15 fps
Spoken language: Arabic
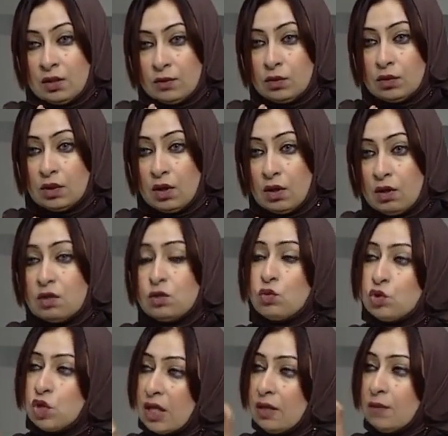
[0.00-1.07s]
فايه اللي
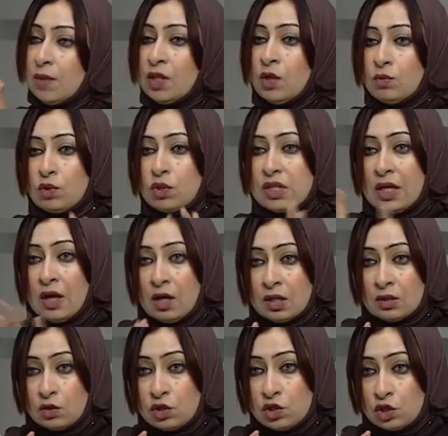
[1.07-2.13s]
بيحصل ايونات
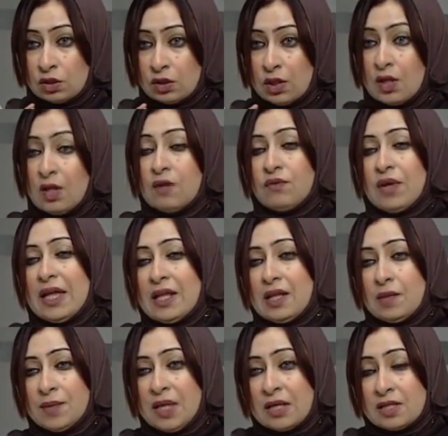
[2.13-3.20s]
الايونات بتاعه الفضه
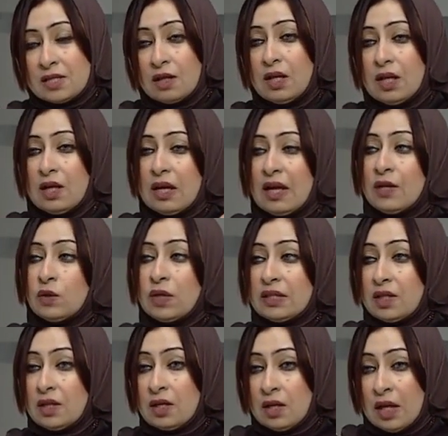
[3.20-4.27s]
دي بتستجذب
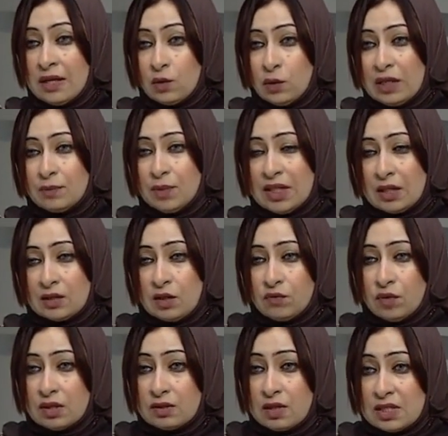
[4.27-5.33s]
البكتيريا مش
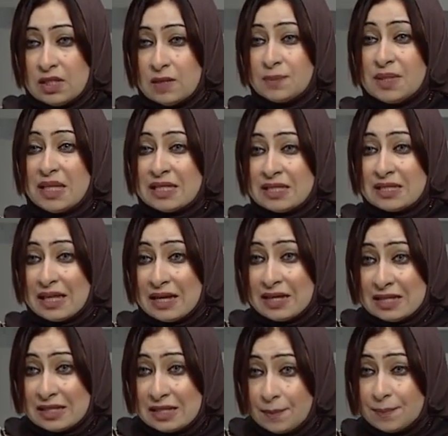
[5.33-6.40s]
بس بقى بتستجذبها
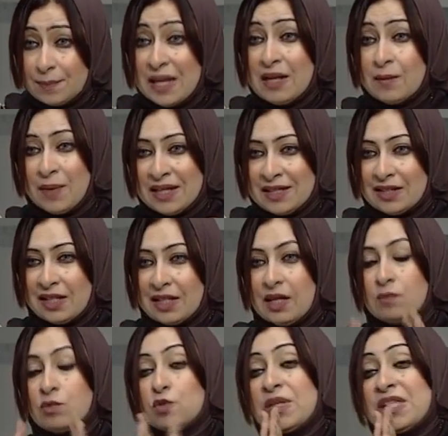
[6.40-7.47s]
وخلاص تموتها
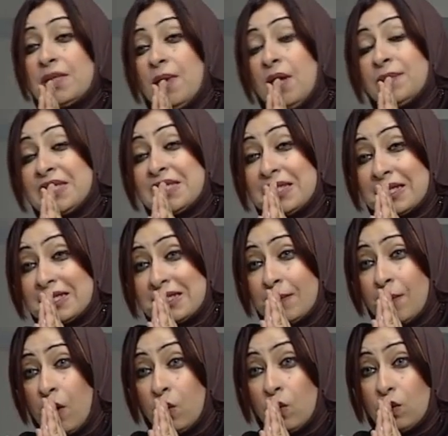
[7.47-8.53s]
لا دي دي
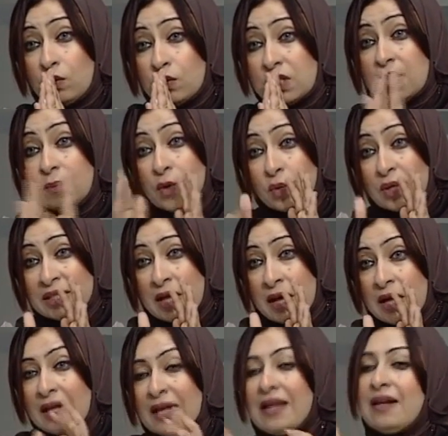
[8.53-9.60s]
ليها قدره ان هي
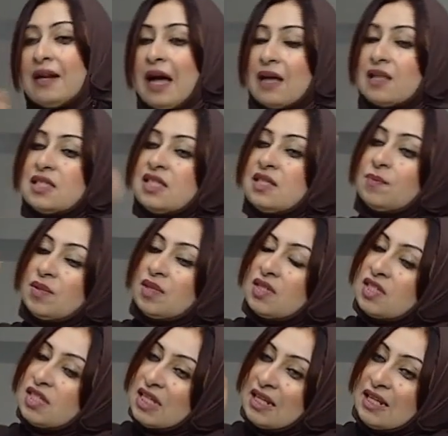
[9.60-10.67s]
تدمر
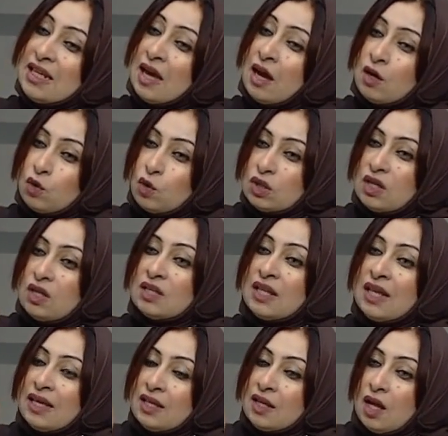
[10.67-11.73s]
الدي ان ايه بتاع
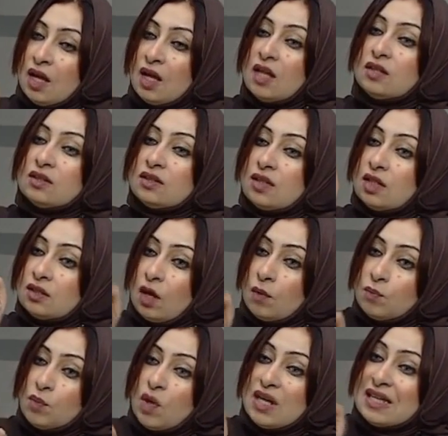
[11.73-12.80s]
البكتيريا دي فانت انه ما
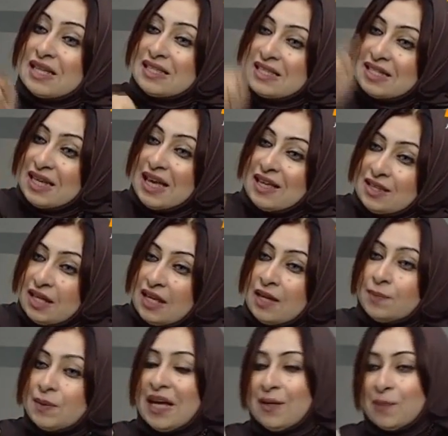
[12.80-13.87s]
يرجعش تاني مش
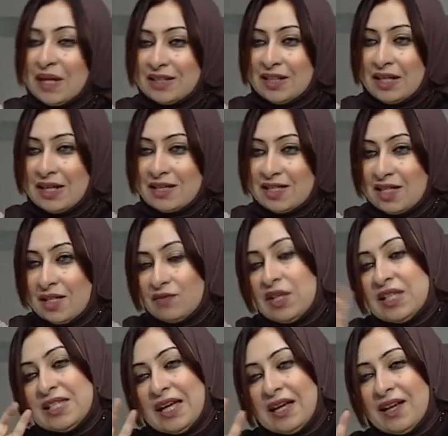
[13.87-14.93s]
بس ان هو بقى
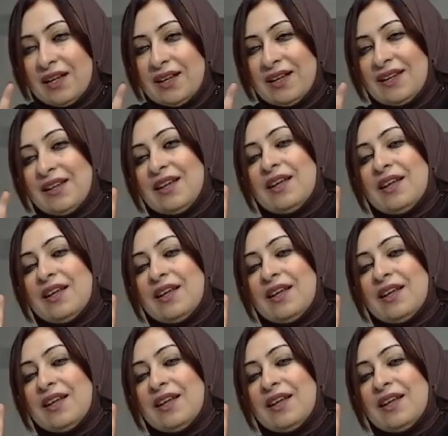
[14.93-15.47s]
تقتلي الفيرال